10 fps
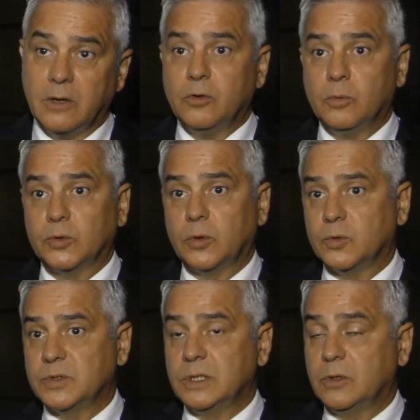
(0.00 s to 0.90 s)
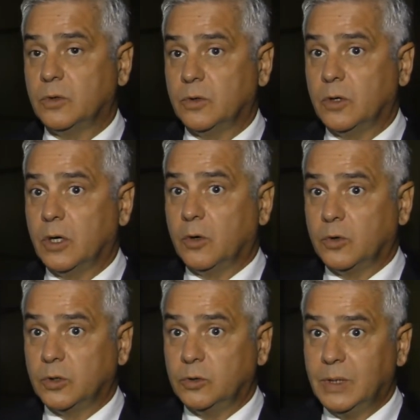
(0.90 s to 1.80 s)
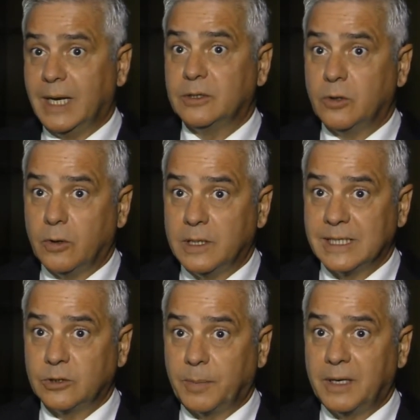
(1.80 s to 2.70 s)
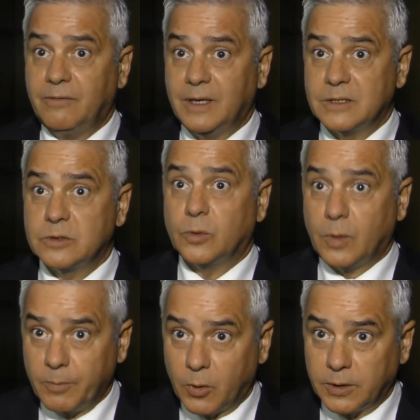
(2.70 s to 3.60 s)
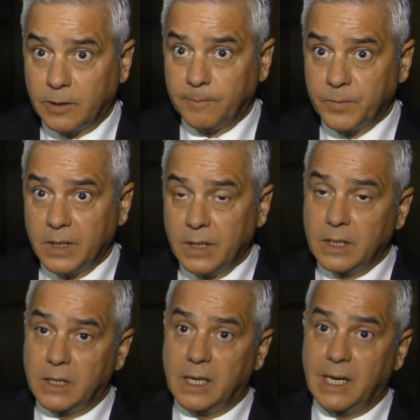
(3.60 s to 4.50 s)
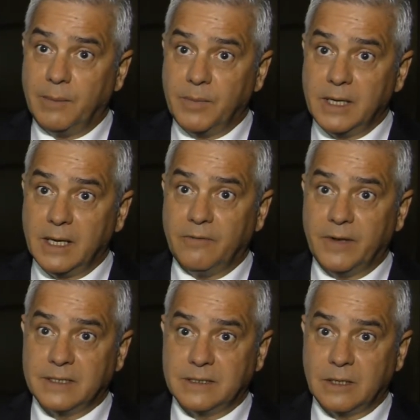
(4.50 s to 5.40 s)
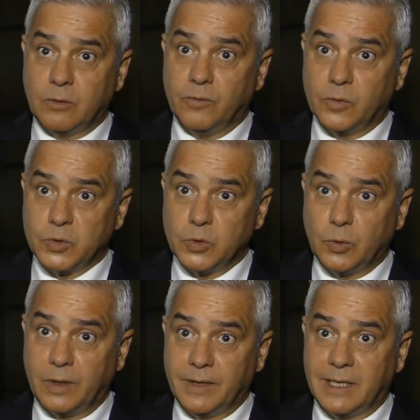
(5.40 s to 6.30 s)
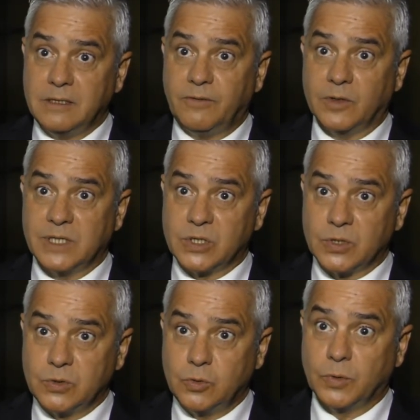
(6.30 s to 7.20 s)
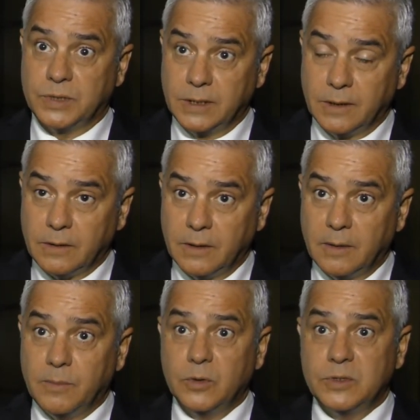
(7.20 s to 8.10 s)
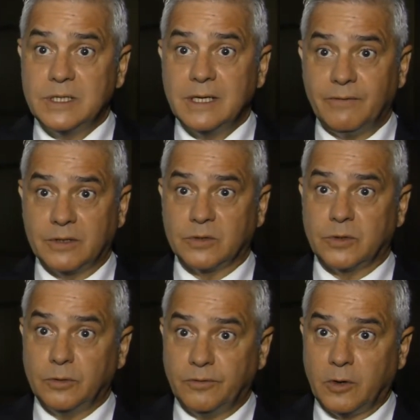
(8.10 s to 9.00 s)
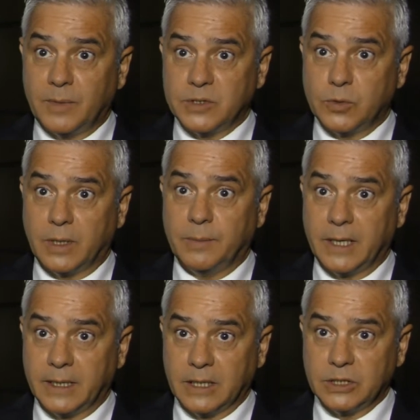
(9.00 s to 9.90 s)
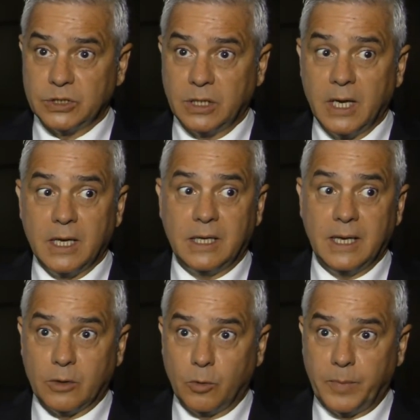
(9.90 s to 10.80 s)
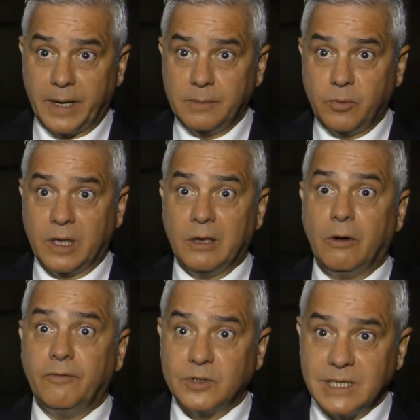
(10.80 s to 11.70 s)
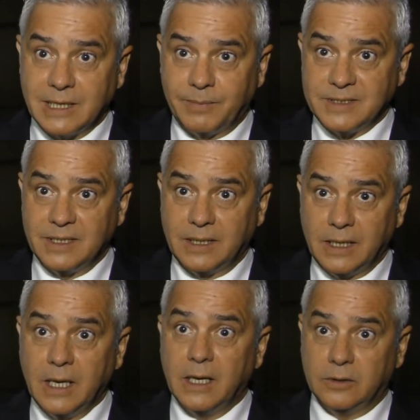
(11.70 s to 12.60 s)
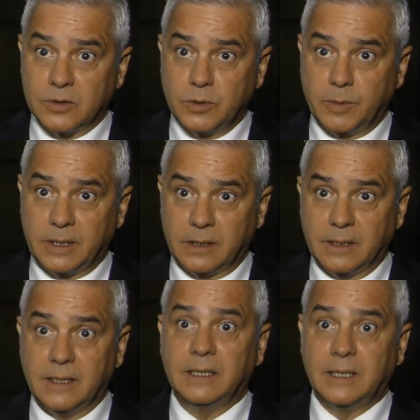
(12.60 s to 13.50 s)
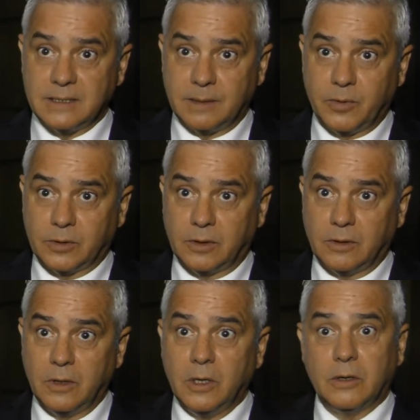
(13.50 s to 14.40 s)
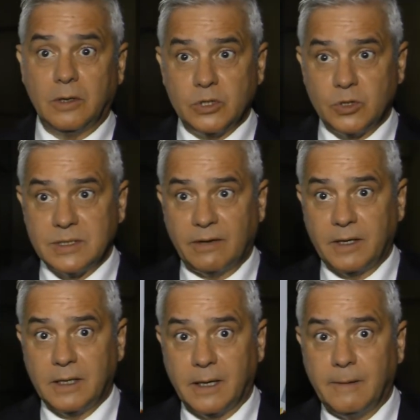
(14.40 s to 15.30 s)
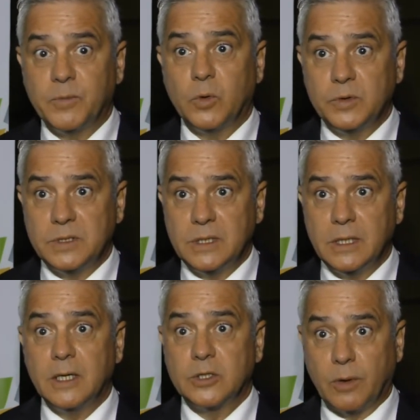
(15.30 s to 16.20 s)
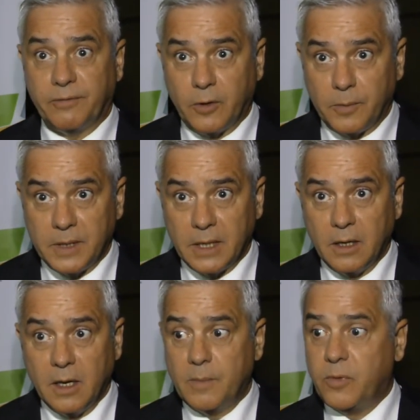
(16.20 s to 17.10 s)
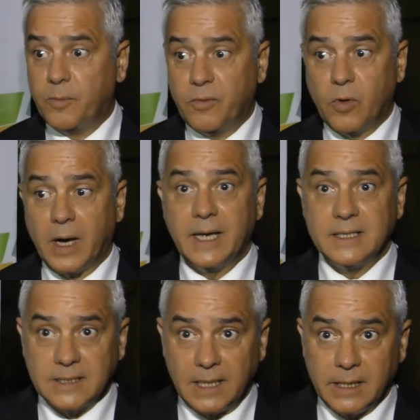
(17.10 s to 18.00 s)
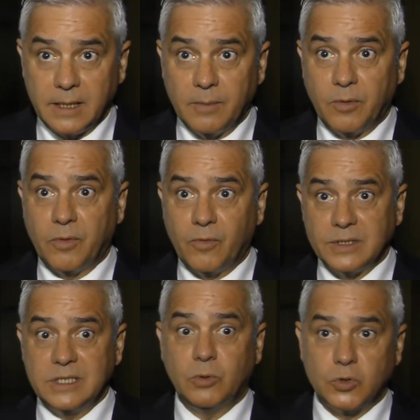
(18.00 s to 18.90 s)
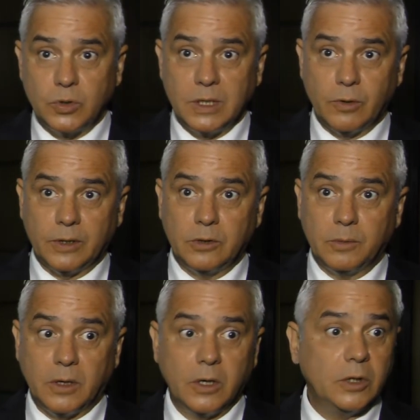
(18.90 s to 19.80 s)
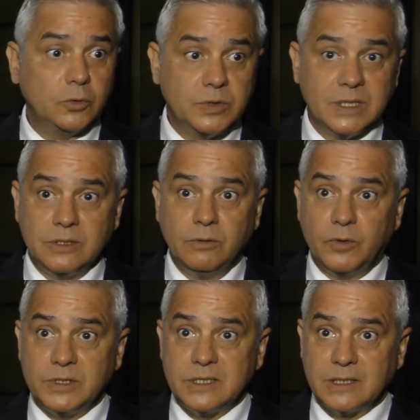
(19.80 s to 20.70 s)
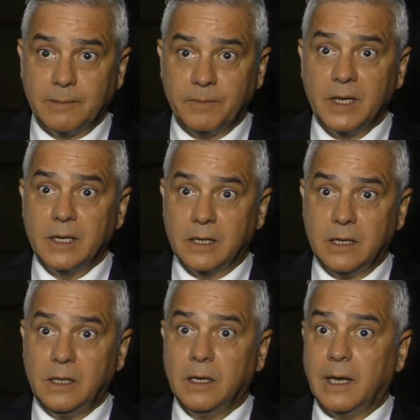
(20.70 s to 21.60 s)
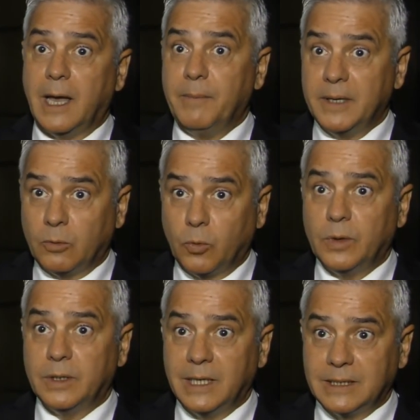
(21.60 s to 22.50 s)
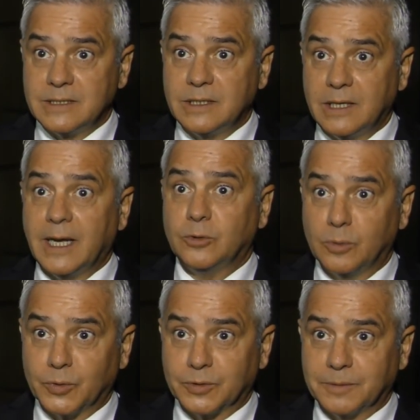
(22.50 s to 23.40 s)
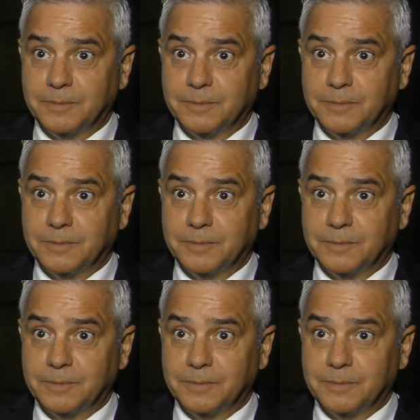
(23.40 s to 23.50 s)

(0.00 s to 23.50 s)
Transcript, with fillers: Nous montrons aussi que les acteurs privés sont importants, et l'AME avec ses conventions avec les différentes agences du continent, mais aussi avec son centre de formation à Marrakech qui accompagne pour qu'il renforce les capacités dans ce domaine. Il est très important que les jeunes Africains aussi soient formés pour pouvoir installer, pour pouvoir dimensionner correctement tous ces nouveaux systèmes qui amèneront l'électricité à tout le monde.